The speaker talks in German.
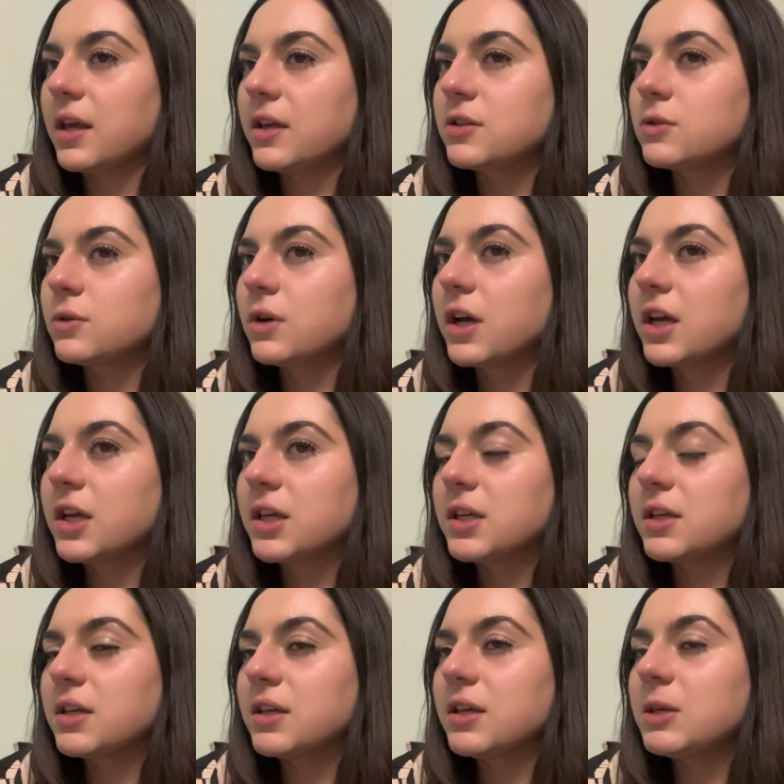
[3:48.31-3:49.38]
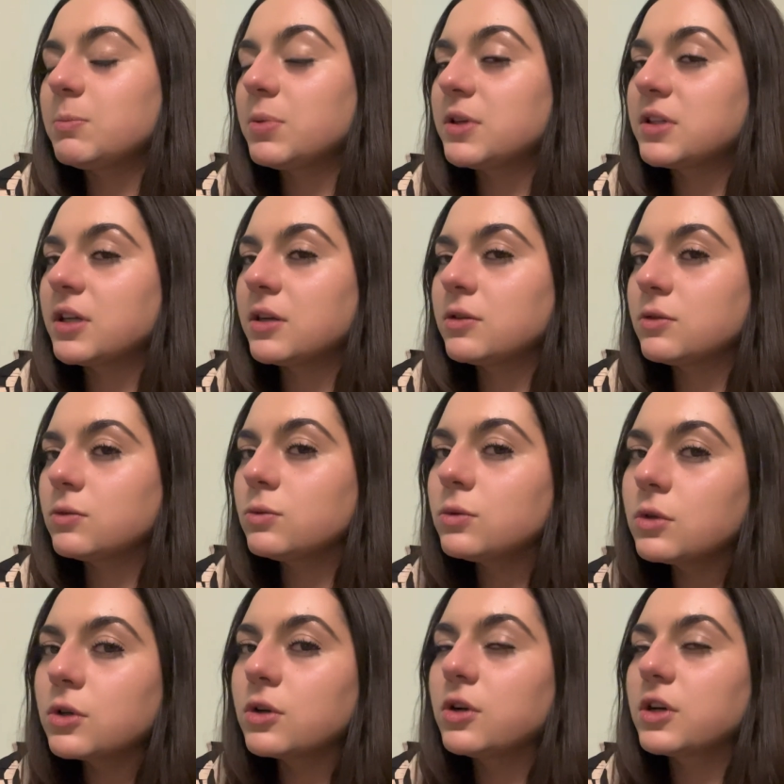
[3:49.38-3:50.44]
Also ich bin dann
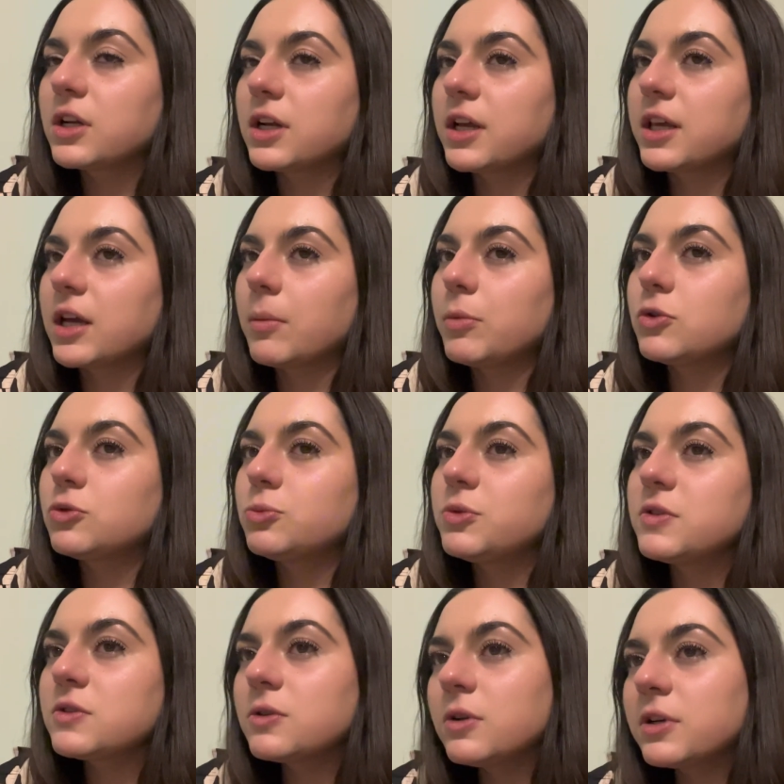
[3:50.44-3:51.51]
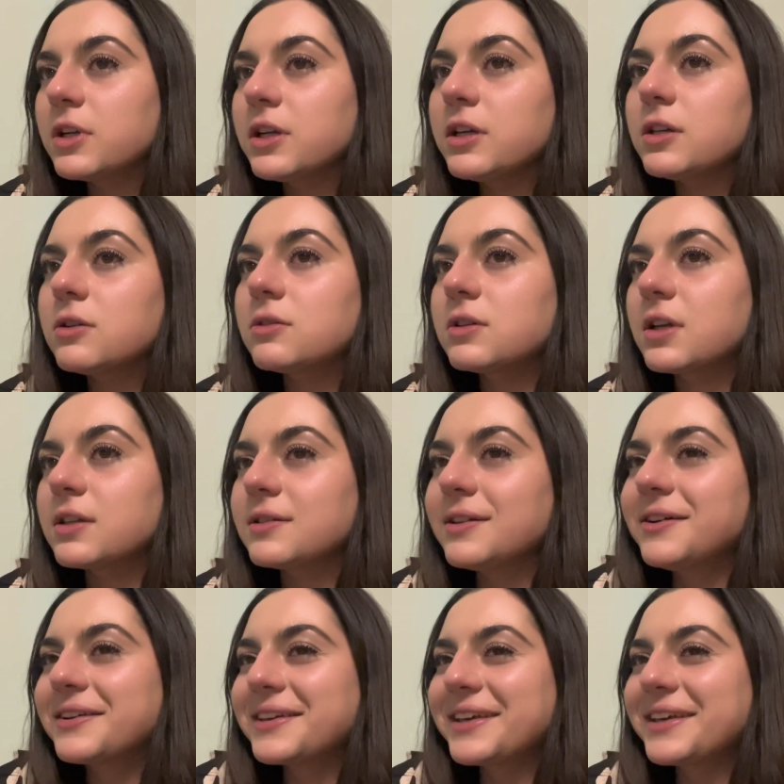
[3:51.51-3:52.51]
nur glücklich, aber du bist glücklich und hast noch